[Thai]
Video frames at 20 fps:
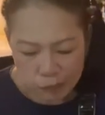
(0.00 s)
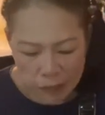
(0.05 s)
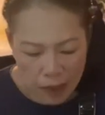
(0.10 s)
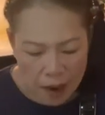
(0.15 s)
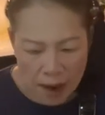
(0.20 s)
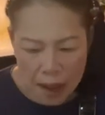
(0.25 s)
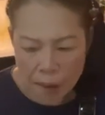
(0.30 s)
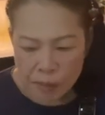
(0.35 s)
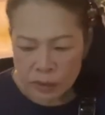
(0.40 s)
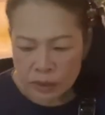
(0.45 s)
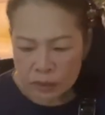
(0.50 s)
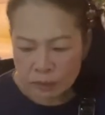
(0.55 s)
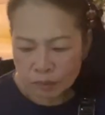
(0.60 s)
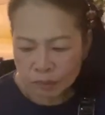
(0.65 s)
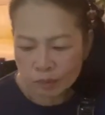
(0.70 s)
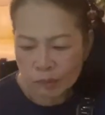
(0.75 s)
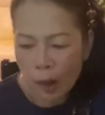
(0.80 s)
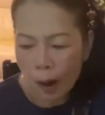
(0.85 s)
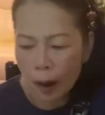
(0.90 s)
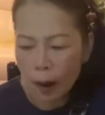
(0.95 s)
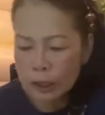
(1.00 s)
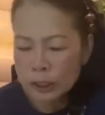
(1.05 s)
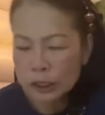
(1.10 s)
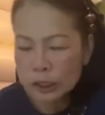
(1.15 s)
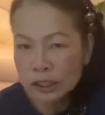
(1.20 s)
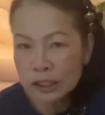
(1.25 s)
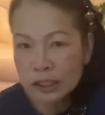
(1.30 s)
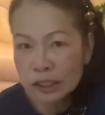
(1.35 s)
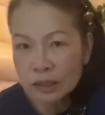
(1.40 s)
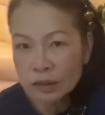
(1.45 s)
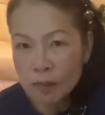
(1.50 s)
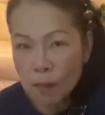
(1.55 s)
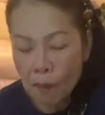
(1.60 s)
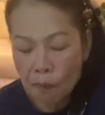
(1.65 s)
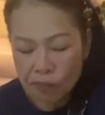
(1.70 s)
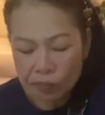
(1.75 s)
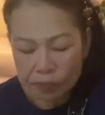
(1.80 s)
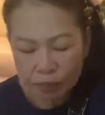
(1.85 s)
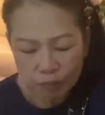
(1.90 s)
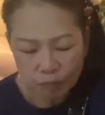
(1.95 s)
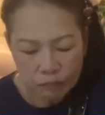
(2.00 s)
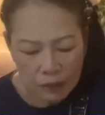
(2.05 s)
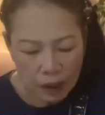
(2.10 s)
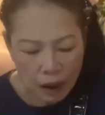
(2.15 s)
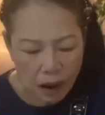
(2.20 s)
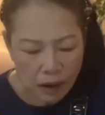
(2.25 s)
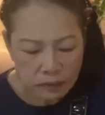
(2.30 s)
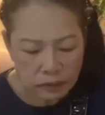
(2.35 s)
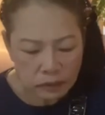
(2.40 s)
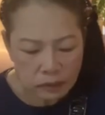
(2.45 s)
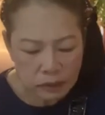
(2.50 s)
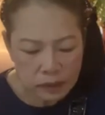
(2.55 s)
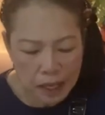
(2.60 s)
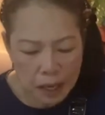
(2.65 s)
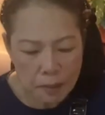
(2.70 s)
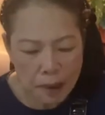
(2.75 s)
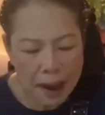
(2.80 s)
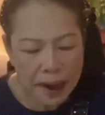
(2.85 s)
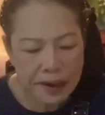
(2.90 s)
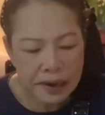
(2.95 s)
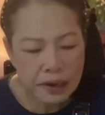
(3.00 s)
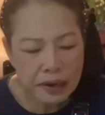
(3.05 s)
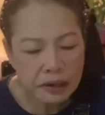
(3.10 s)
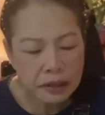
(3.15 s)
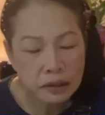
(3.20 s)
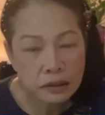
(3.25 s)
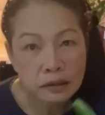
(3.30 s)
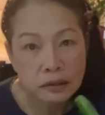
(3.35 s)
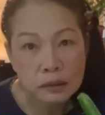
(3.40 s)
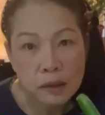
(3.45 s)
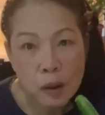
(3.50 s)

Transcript: อะไรอร่อยค่ะแน่นผักอยู่แล้วค่ะ